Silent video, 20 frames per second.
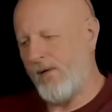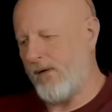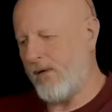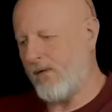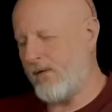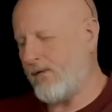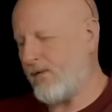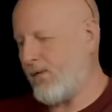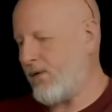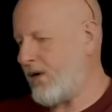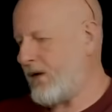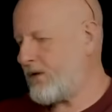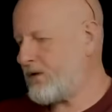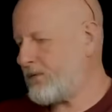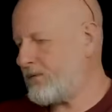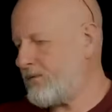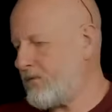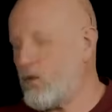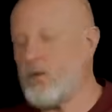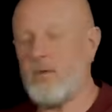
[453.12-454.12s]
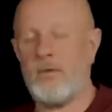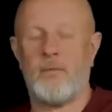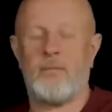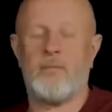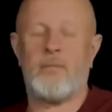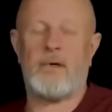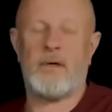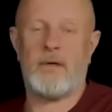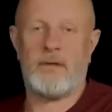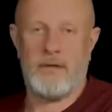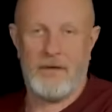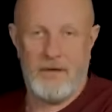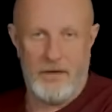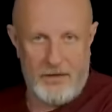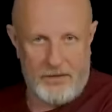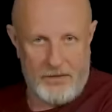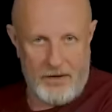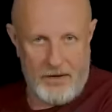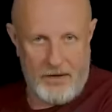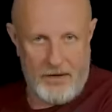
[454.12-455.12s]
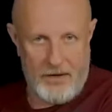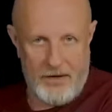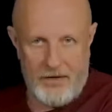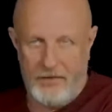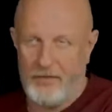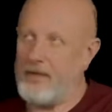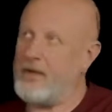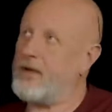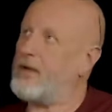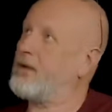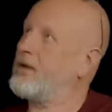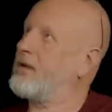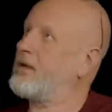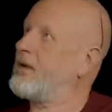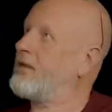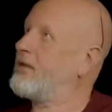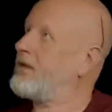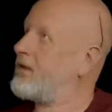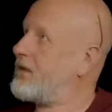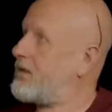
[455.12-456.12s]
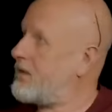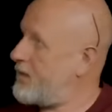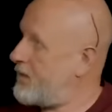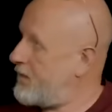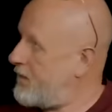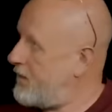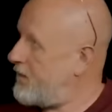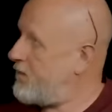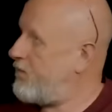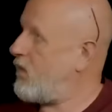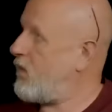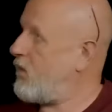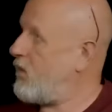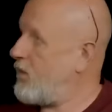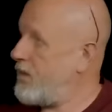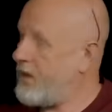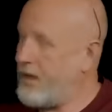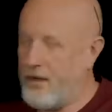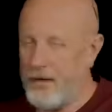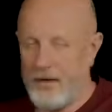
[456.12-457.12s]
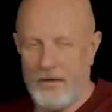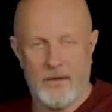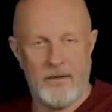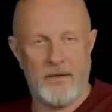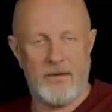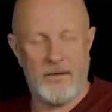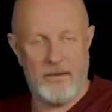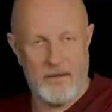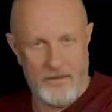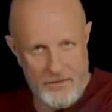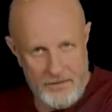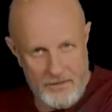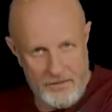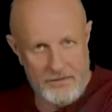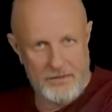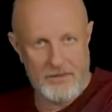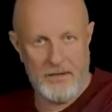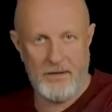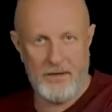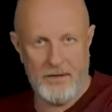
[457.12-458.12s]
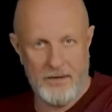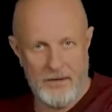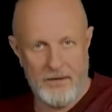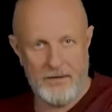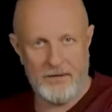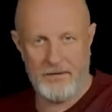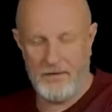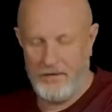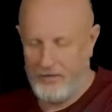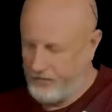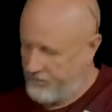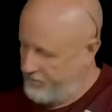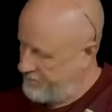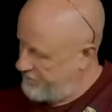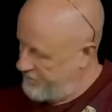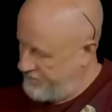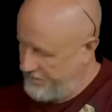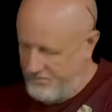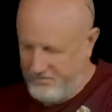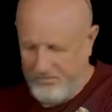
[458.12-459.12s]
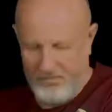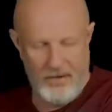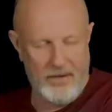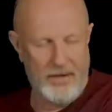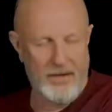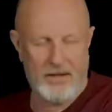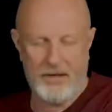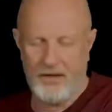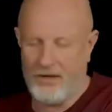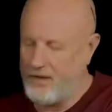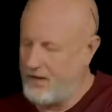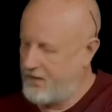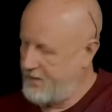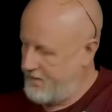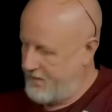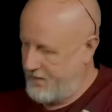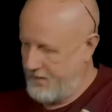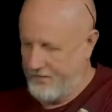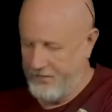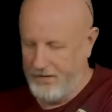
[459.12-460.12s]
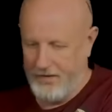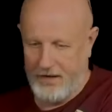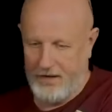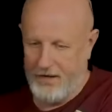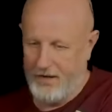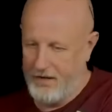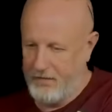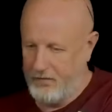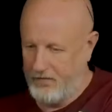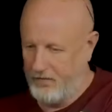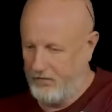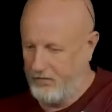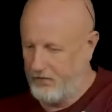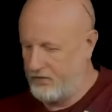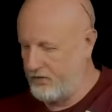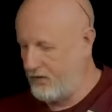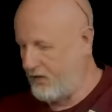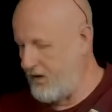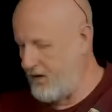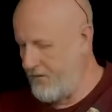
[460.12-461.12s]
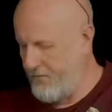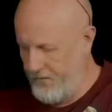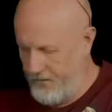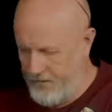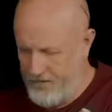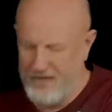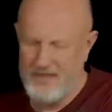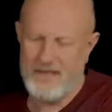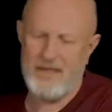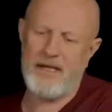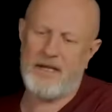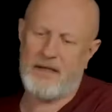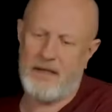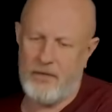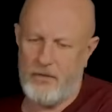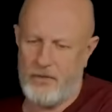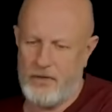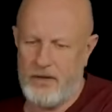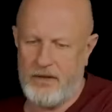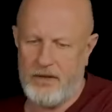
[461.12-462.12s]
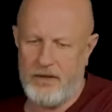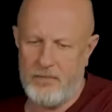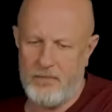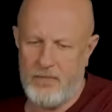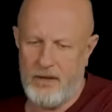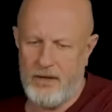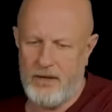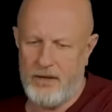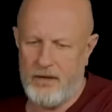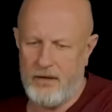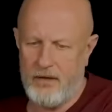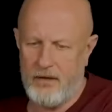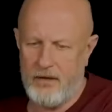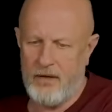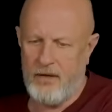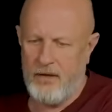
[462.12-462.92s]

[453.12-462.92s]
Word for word: Вот. Ну, мы на электрокаре заехали наверх, покурили, съехали вниз. Прекрасно, великолепный воздух. Везде, короче, где были.